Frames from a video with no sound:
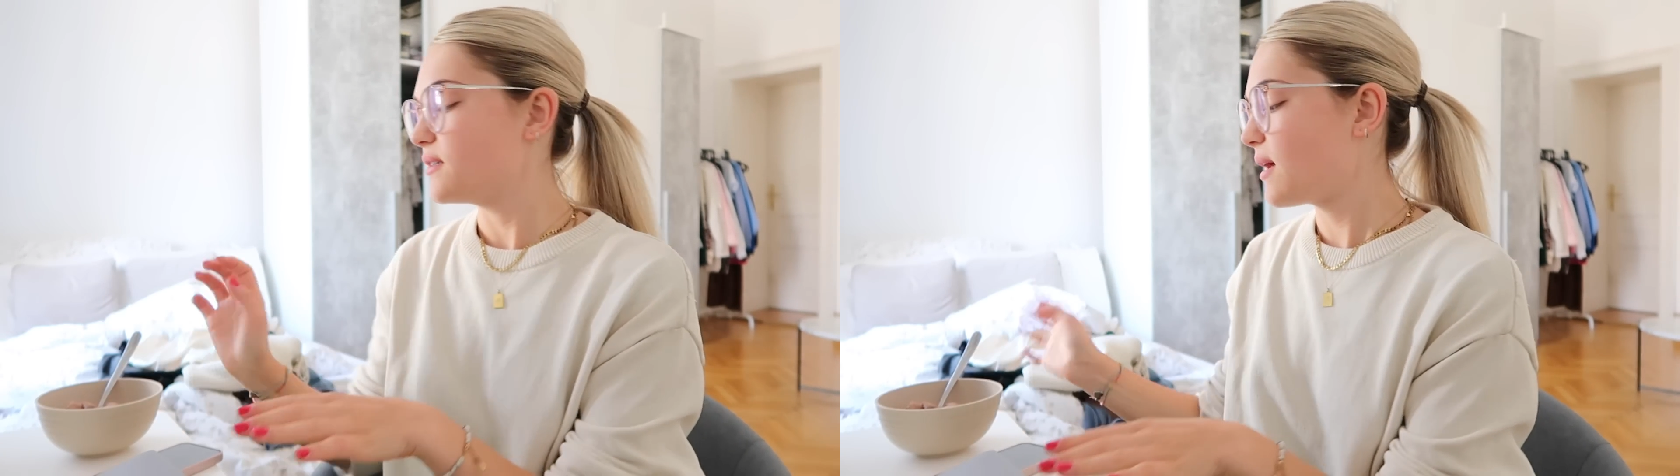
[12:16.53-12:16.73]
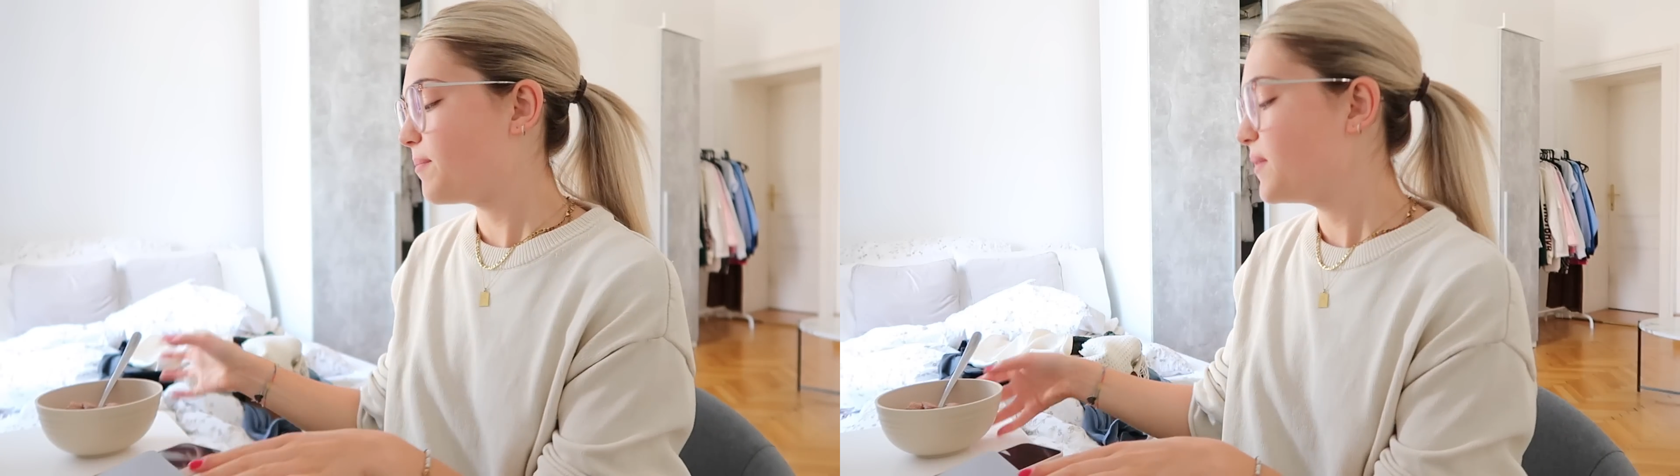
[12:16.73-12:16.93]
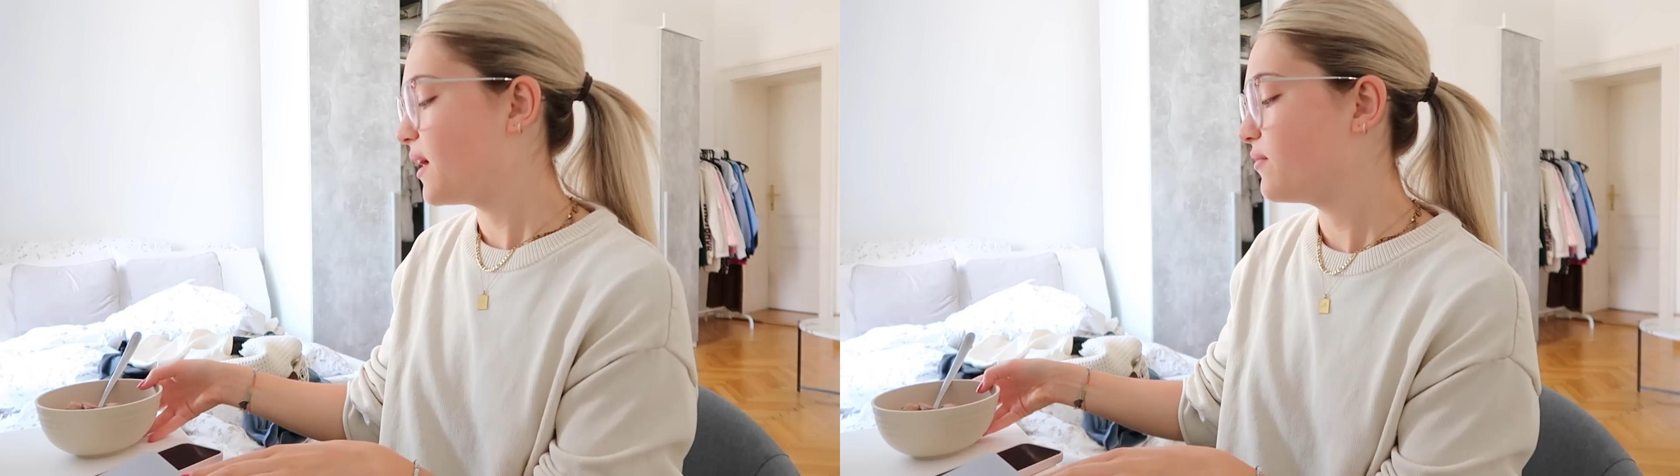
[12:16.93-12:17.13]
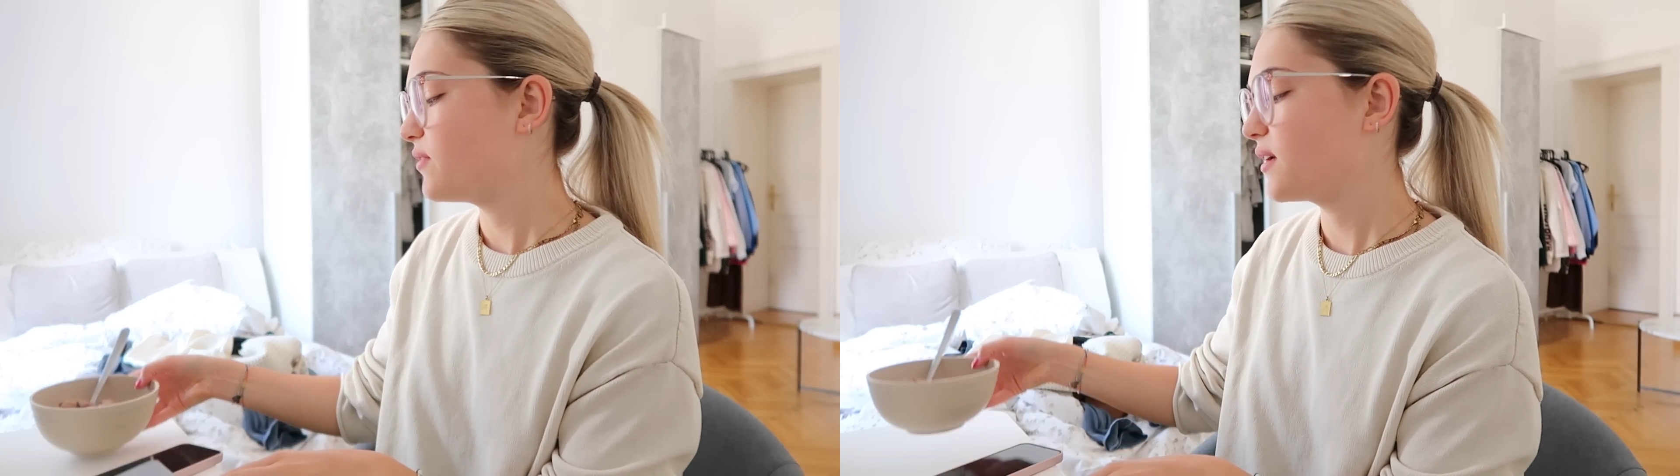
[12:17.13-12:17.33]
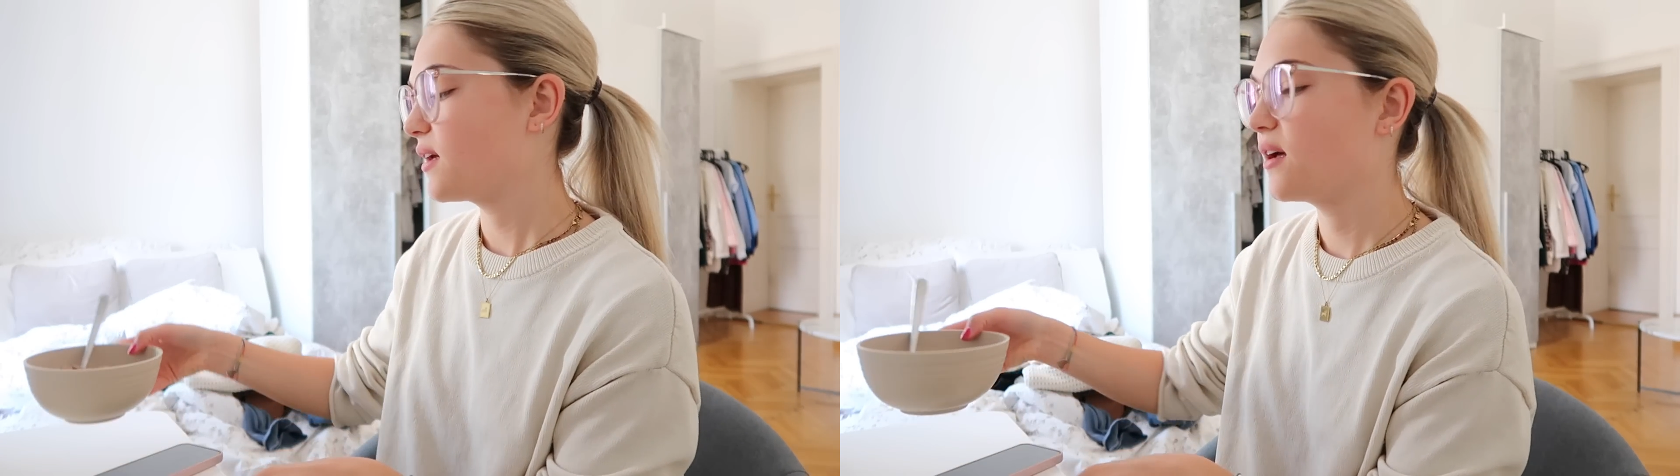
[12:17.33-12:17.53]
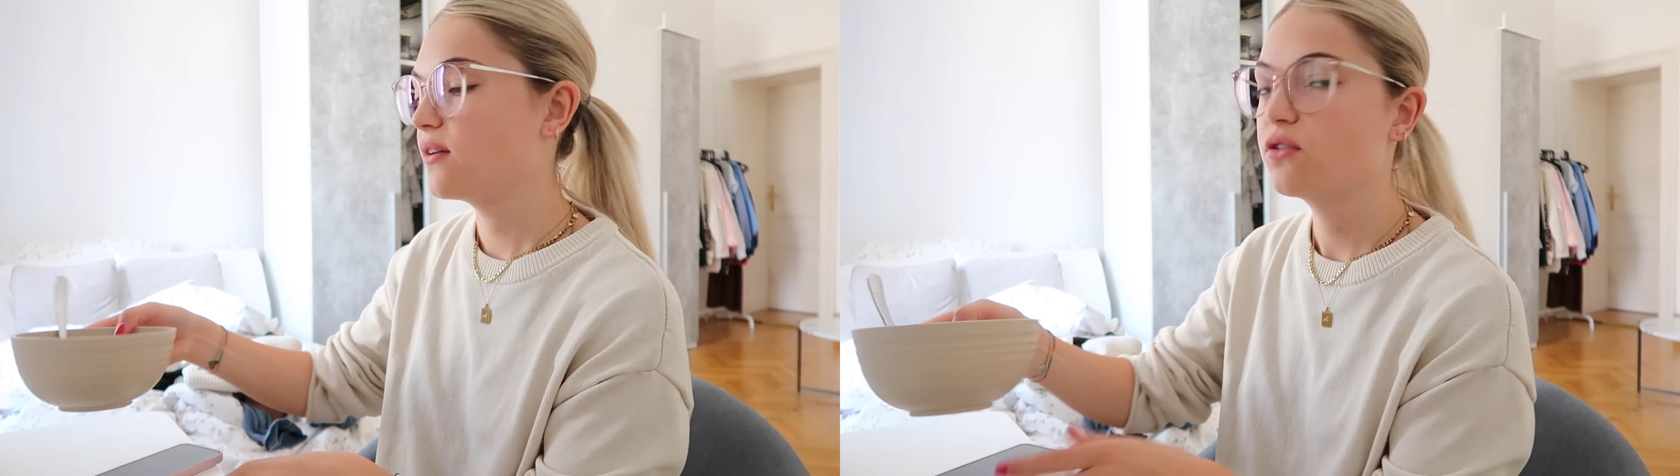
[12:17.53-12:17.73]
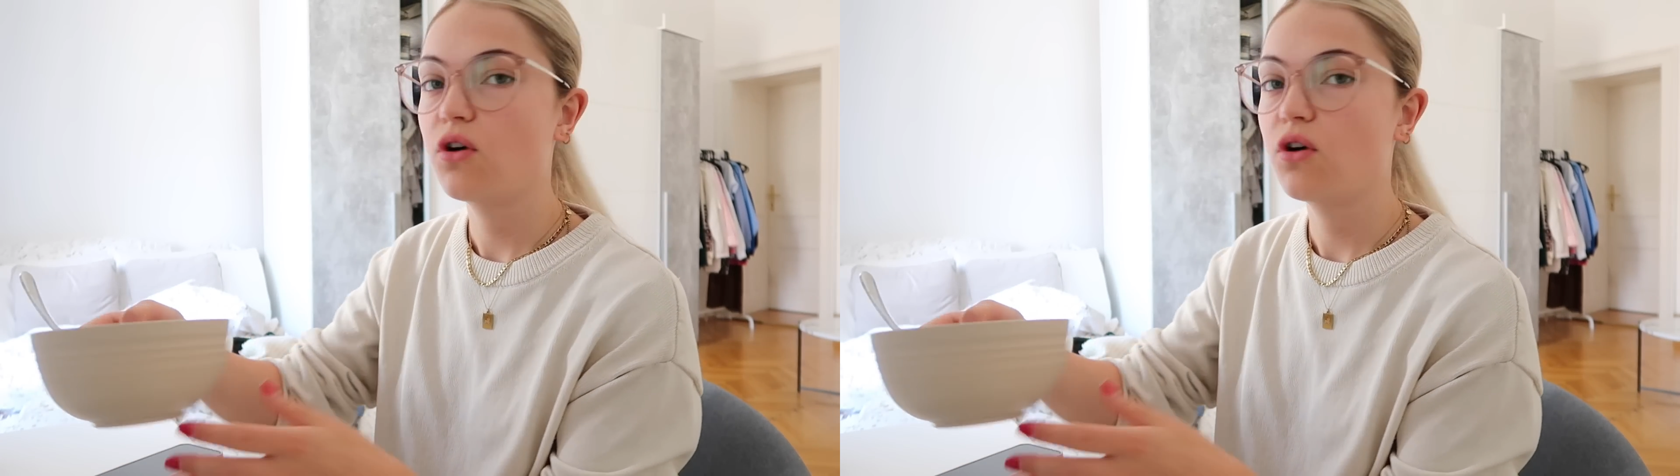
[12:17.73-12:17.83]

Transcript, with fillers: Ich habe mir einfach gerade